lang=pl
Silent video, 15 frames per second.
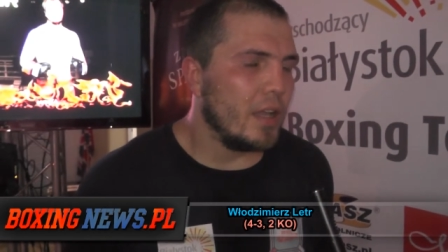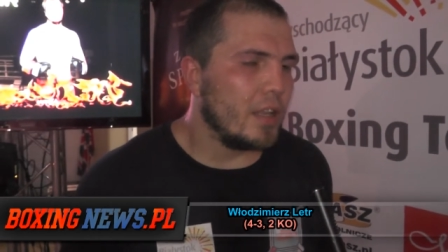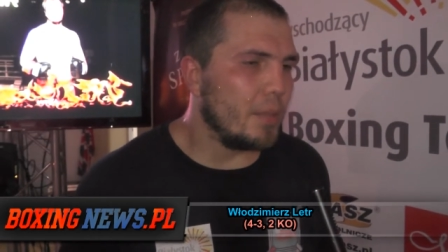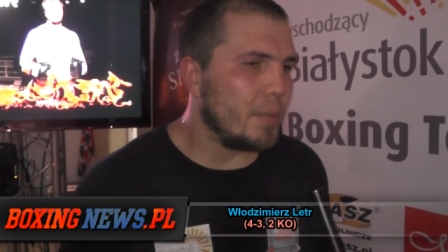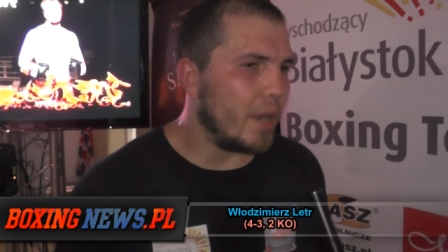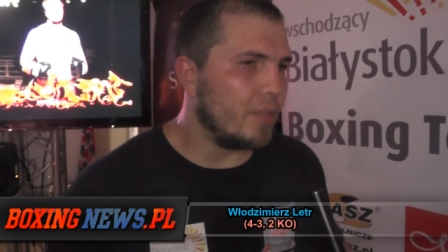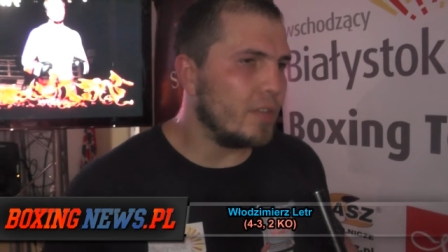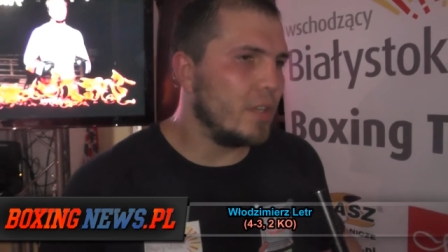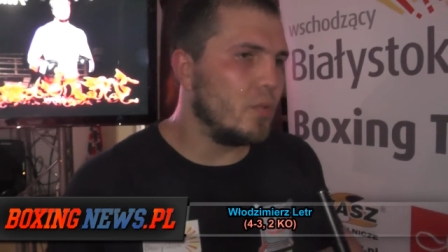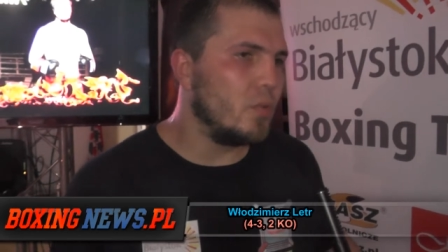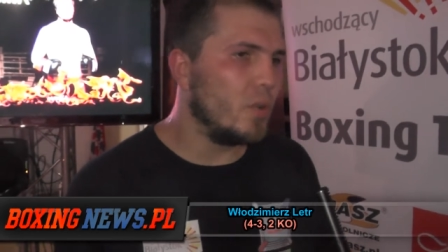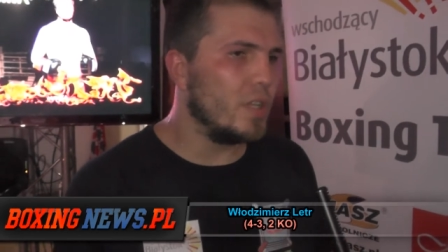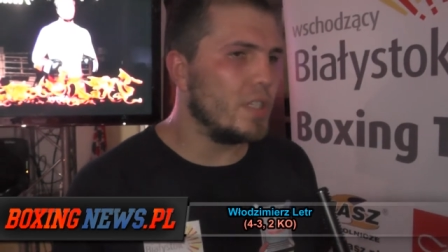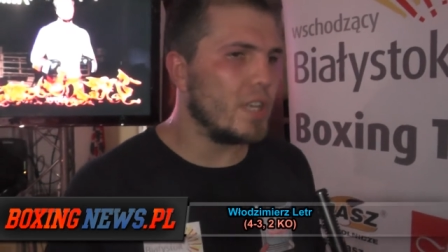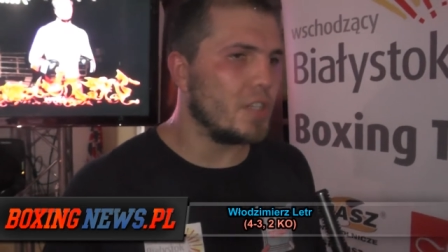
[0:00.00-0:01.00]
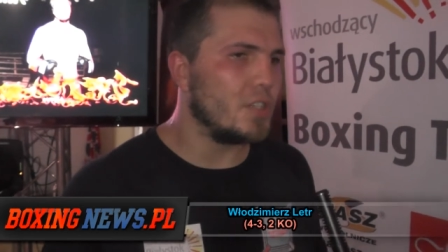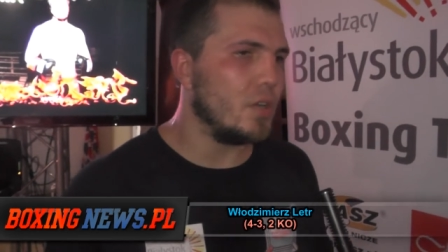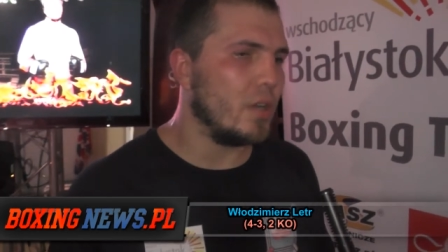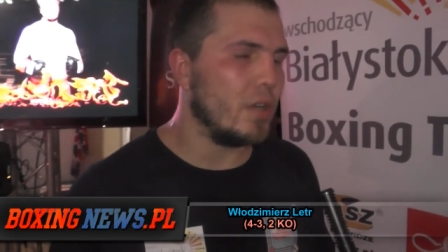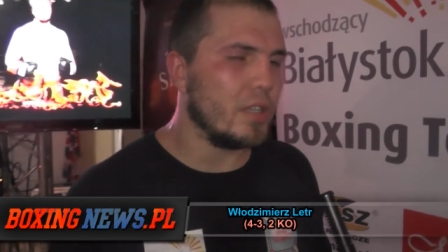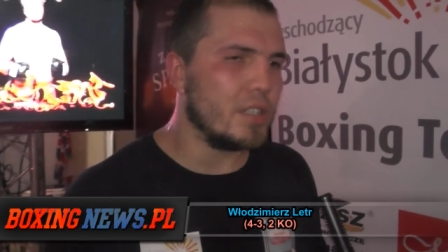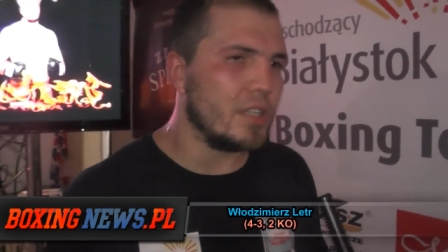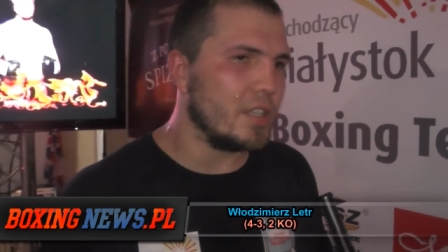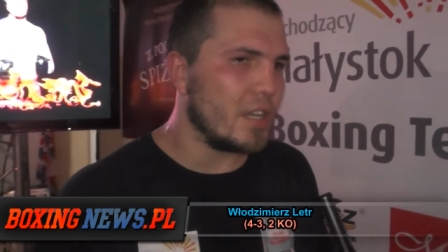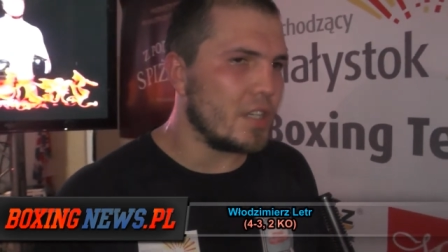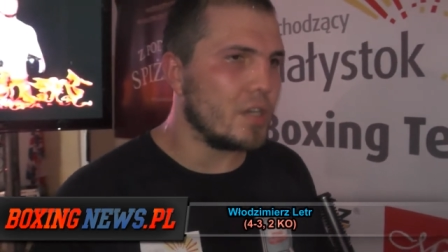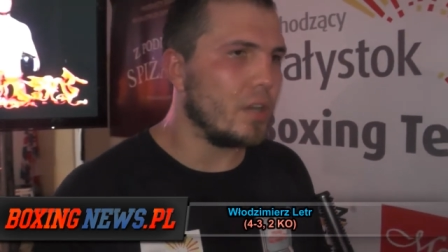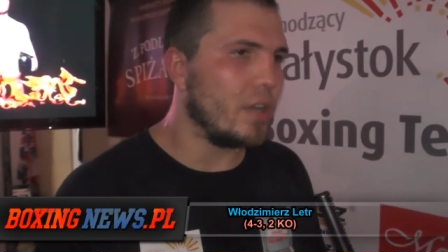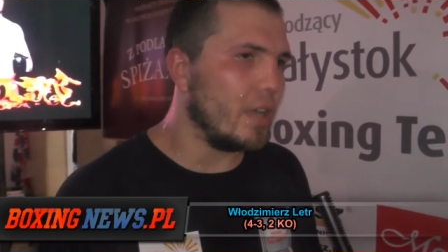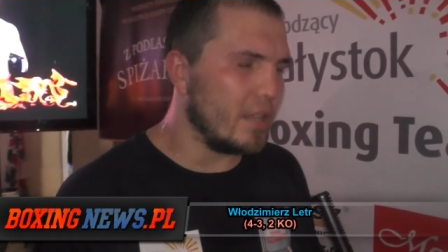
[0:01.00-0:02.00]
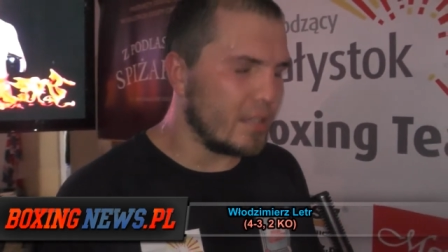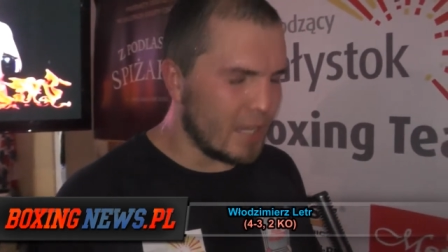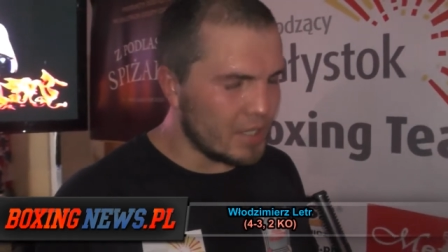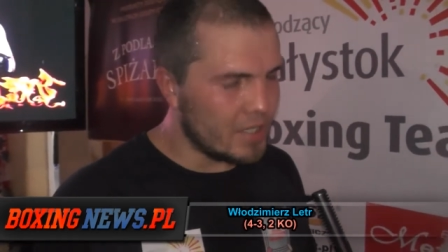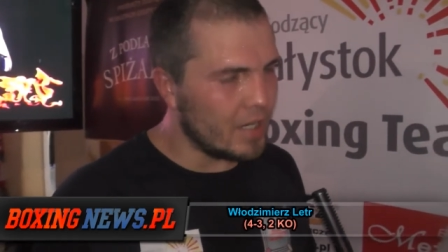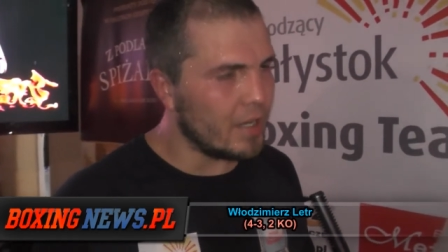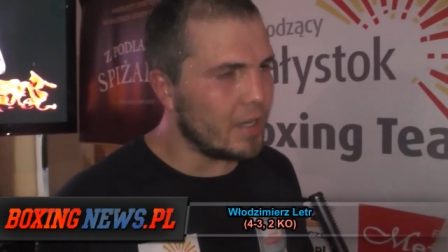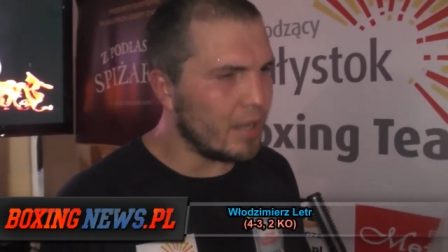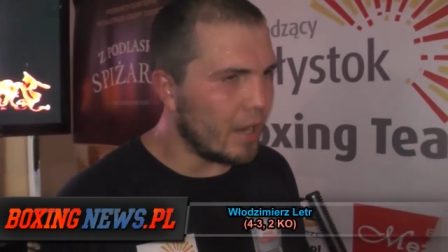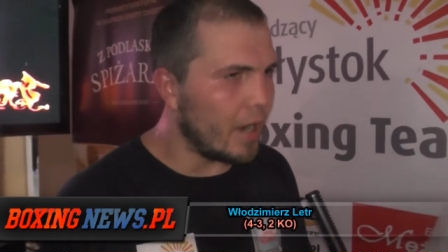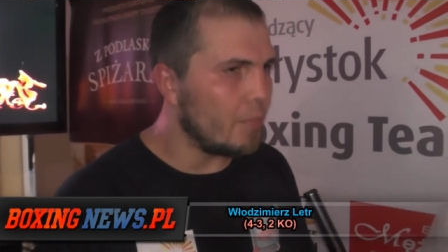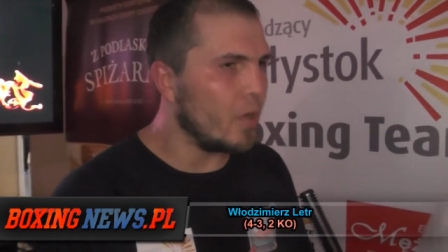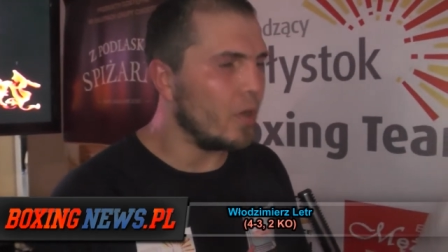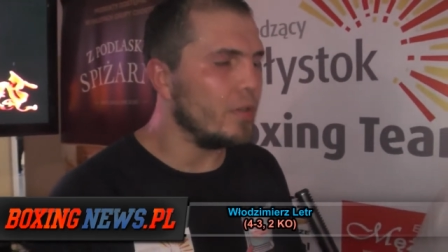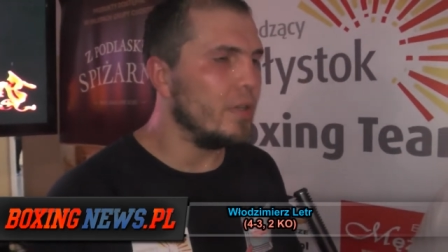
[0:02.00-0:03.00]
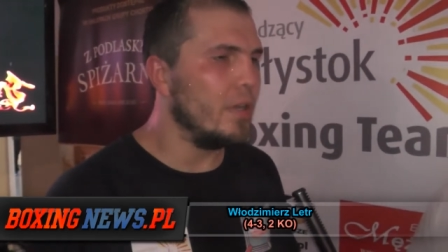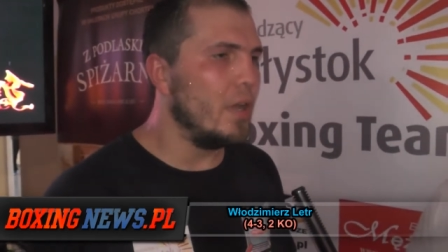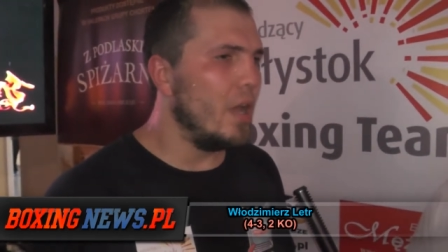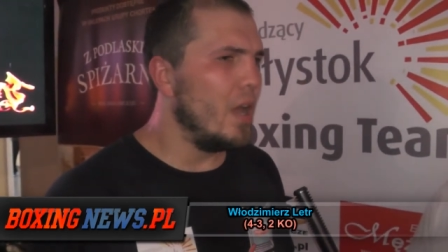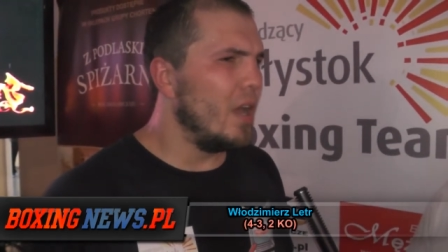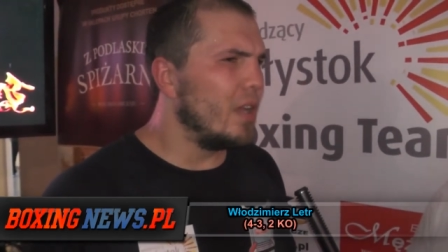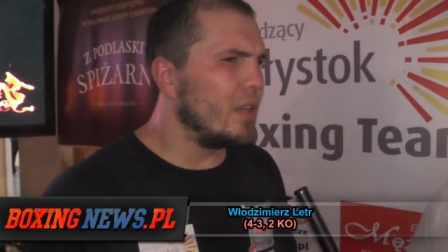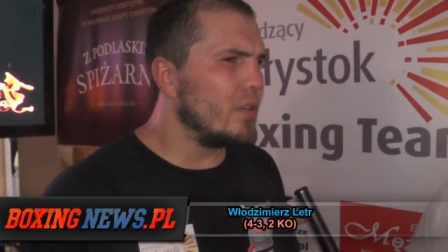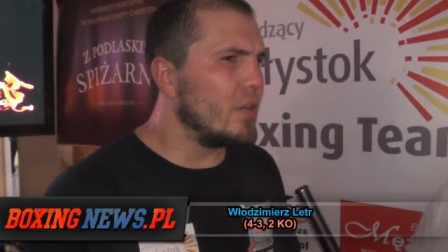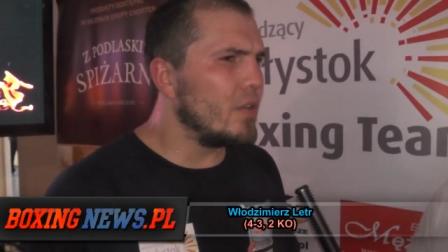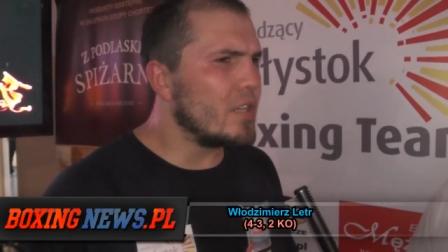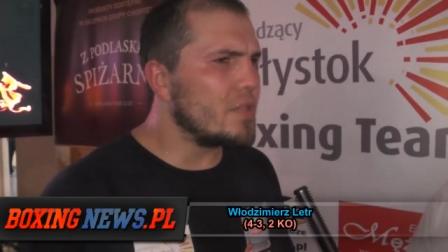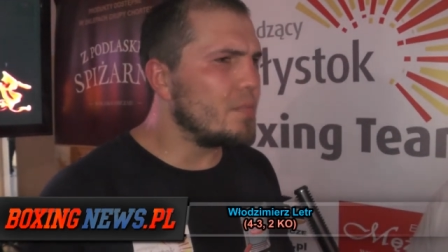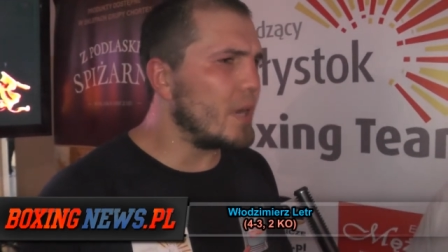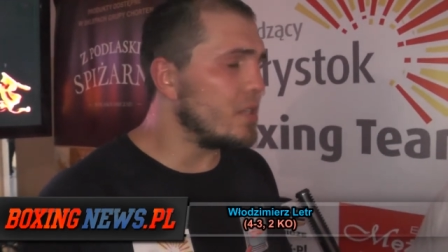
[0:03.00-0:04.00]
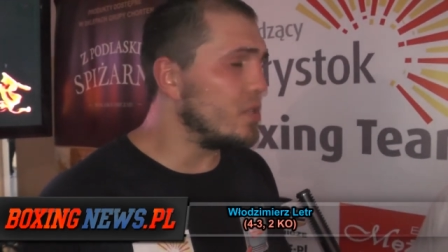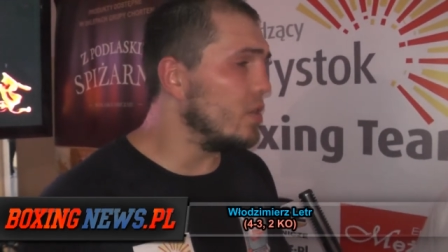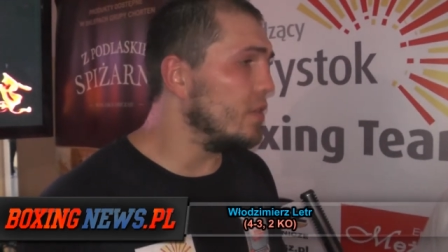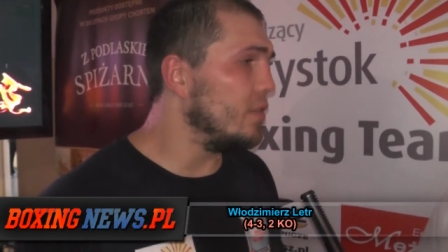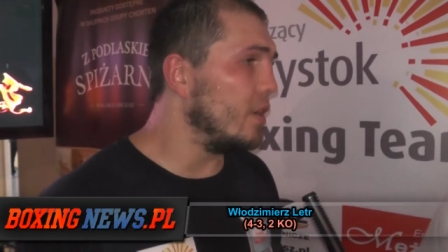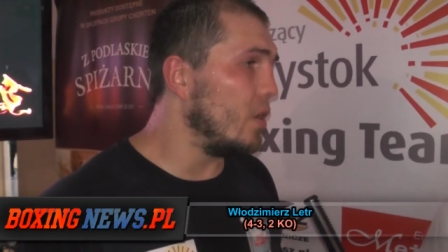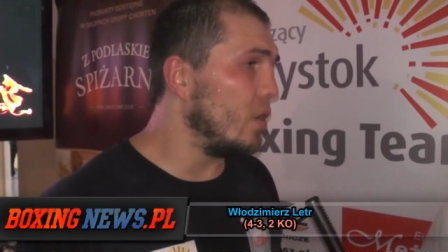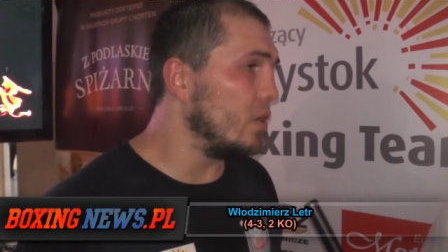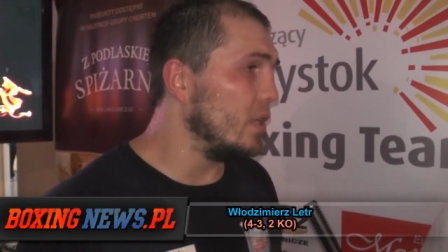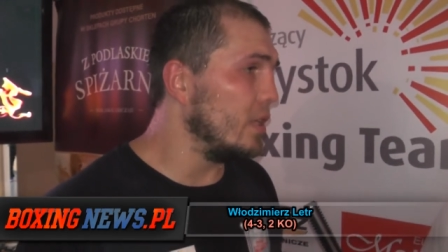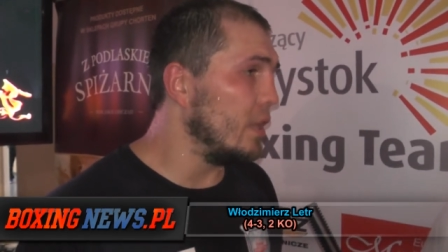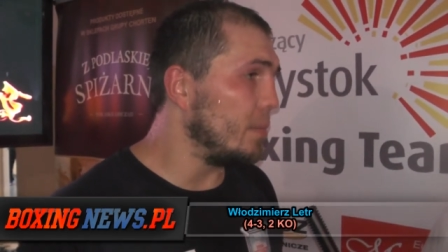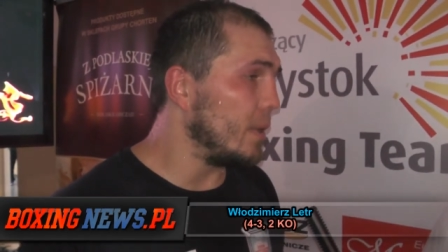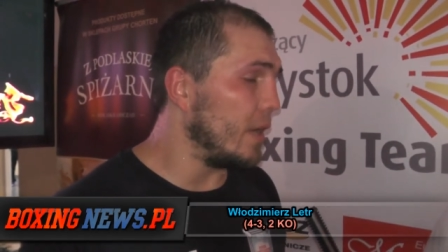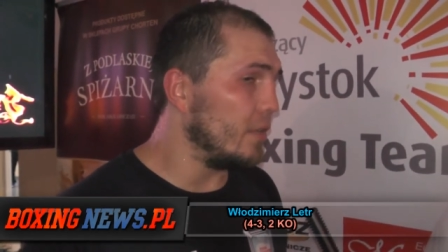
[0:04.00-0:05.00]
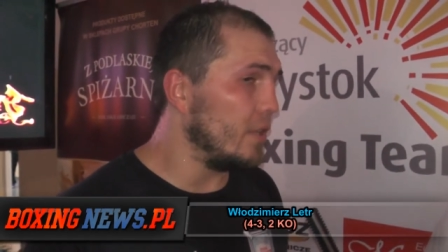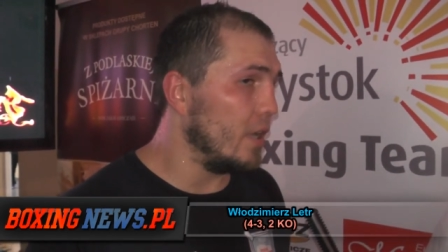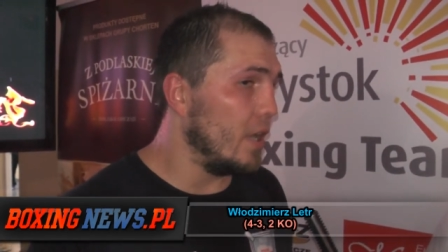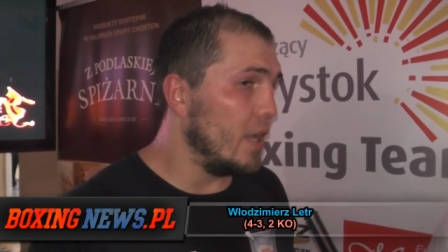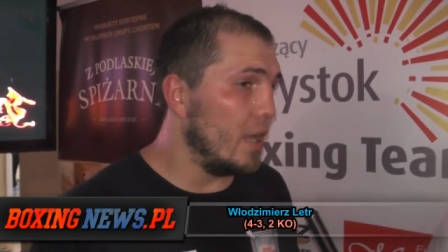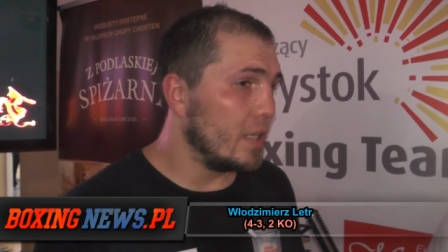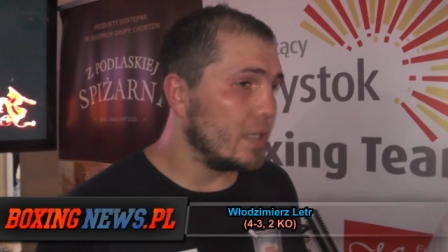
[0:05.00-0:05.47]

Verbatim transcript: Naprawdę długi zasięg, zasięg, zasięg ramion no jest bardzo niewygodny, naprawdę.